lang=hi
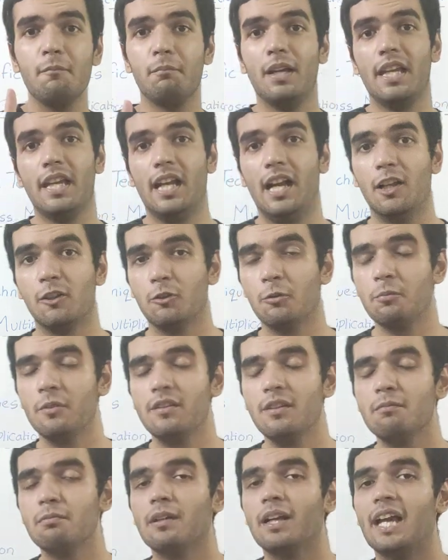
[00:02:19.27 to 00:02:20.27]
पड़ेगा तो
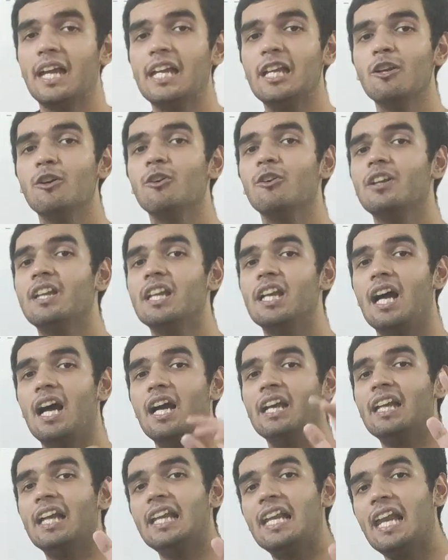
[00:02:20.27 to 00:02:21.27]
मुझे कई लोगों ने
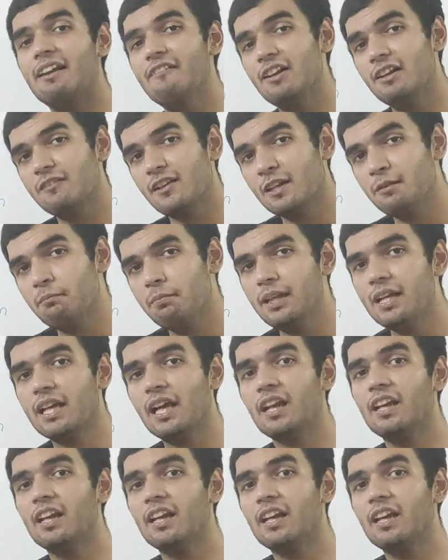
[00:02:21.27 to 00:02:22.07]
कहा कि लेवल वन भी